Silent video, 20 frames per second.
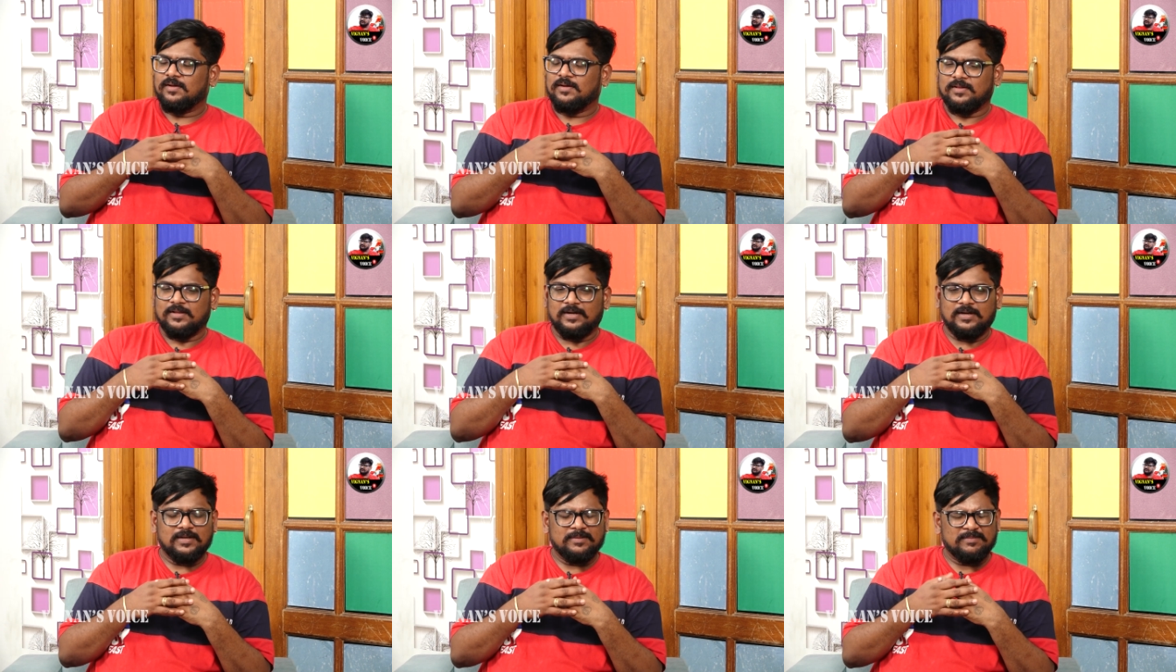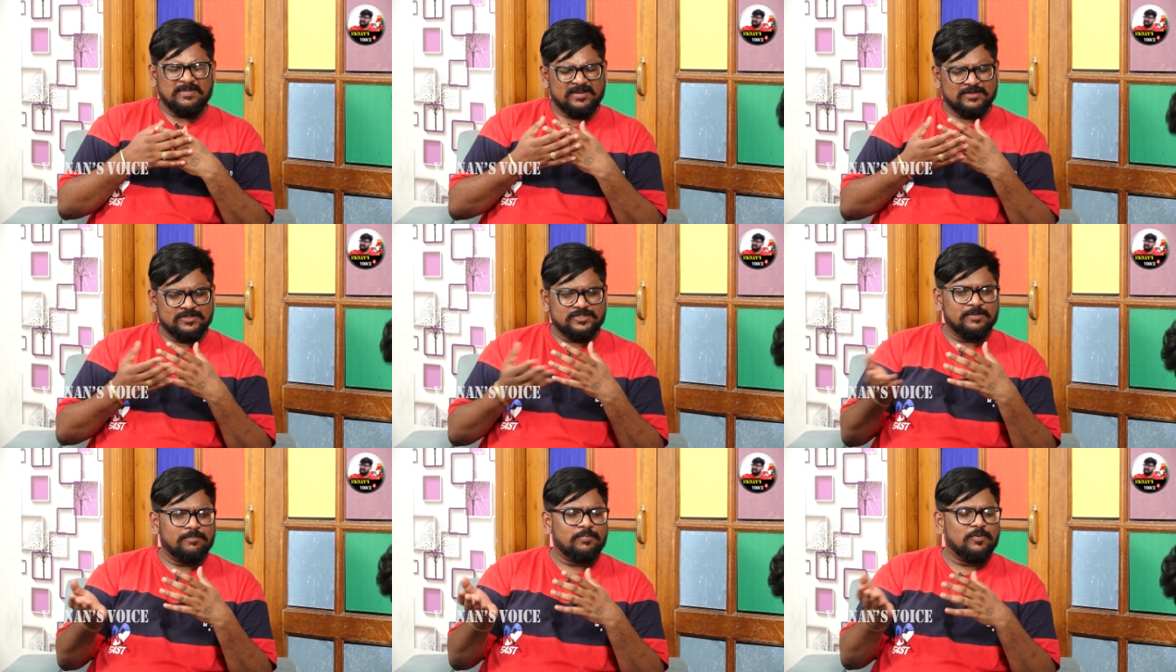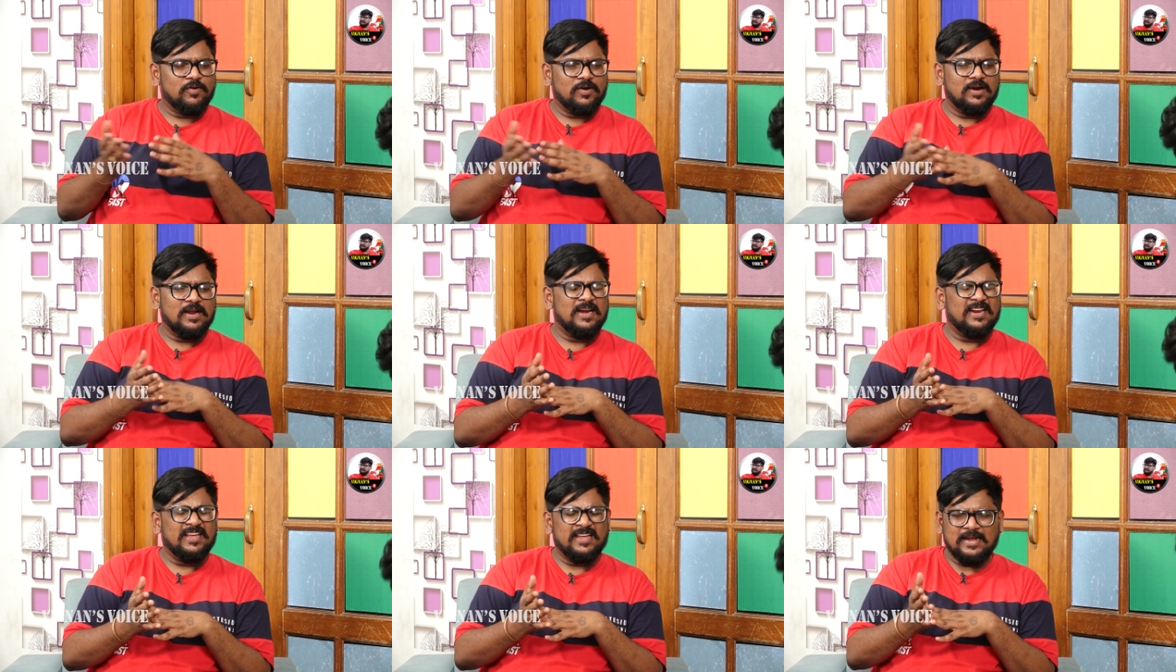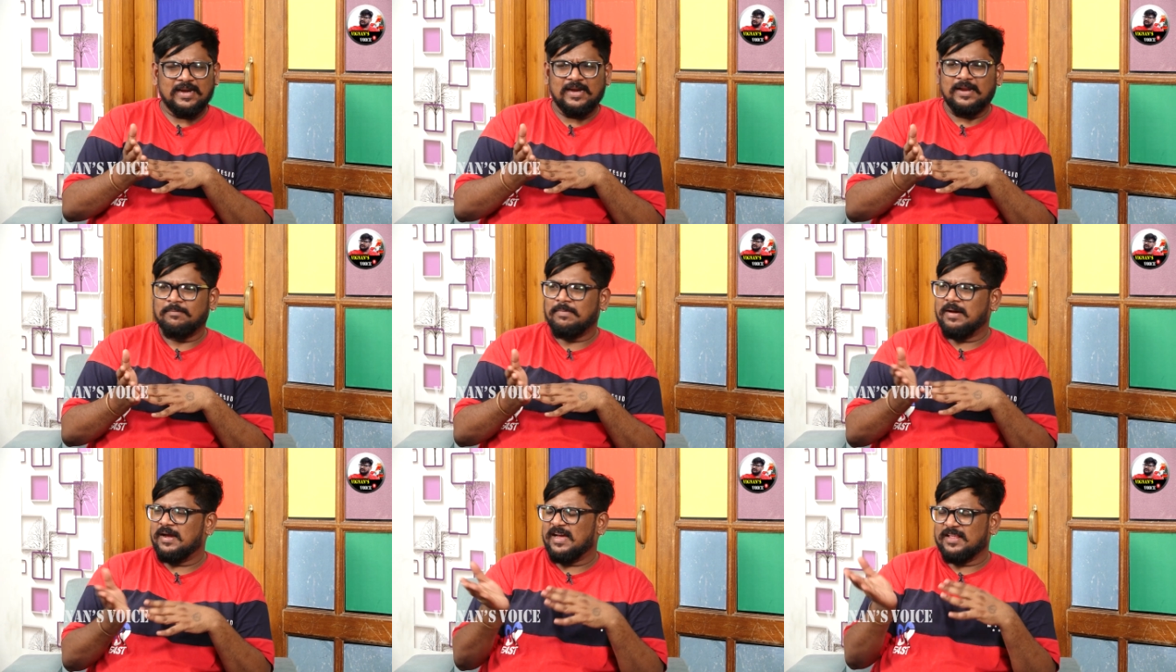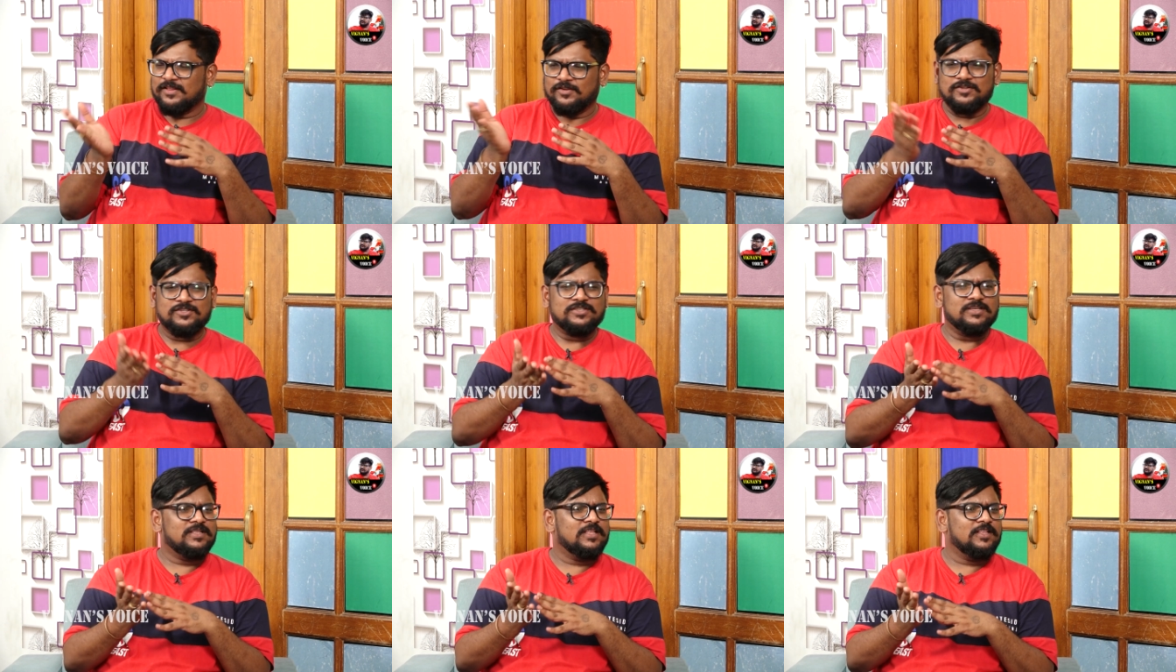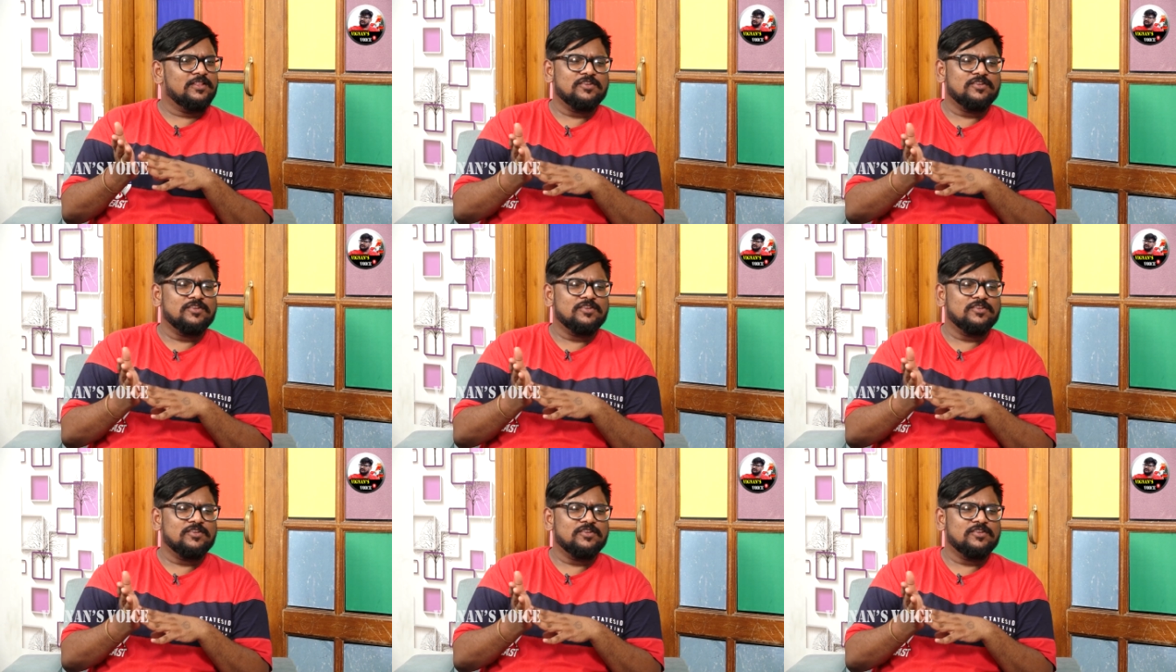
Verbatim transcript: అదేంటి మనం చెప్పుకోవడానికి వెళ్ళే మాకు అది వచ్చింది